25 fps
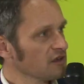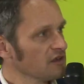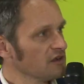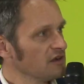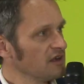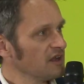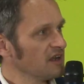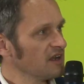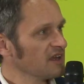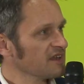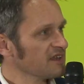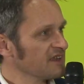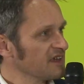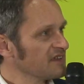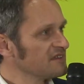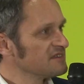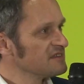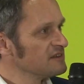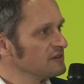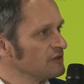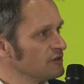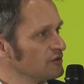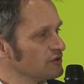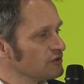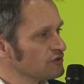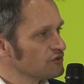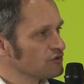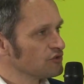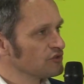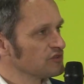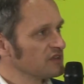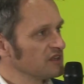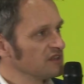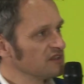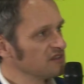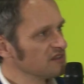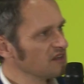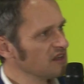la,
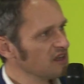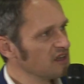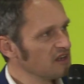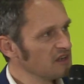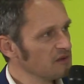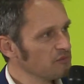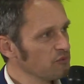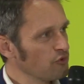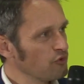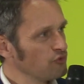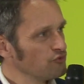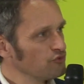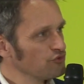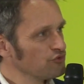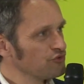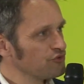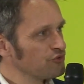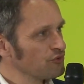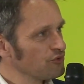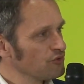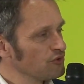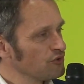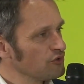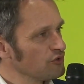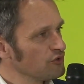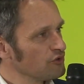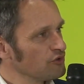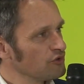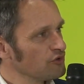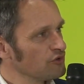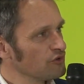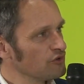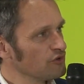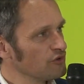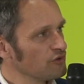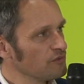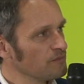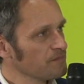quasi-totalité euh, de la, production,
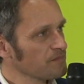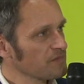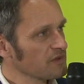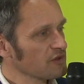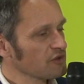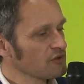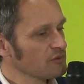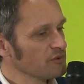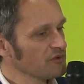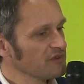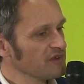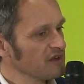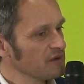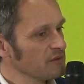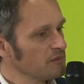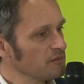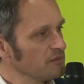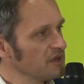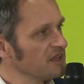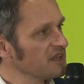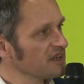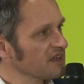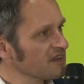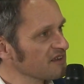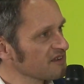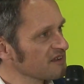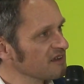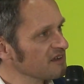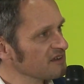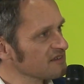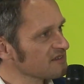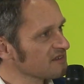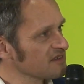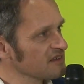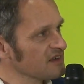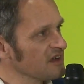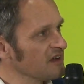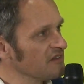euh, comment dire, Madagascar,
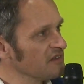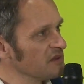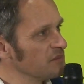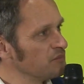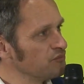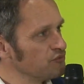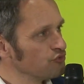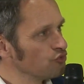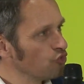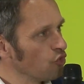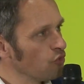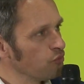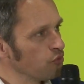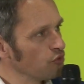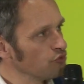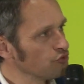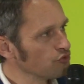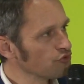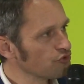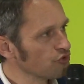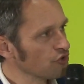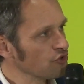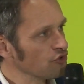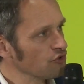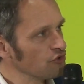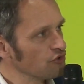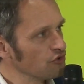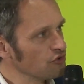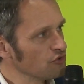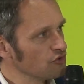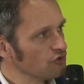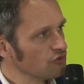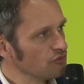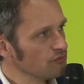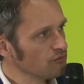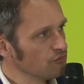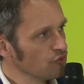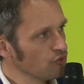c'est un des plus gros producteurs
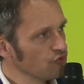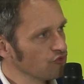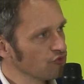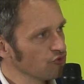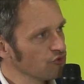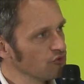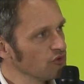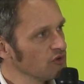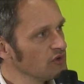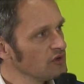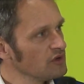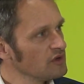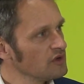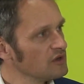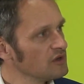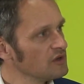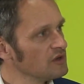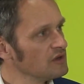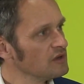mondiaux. Oui.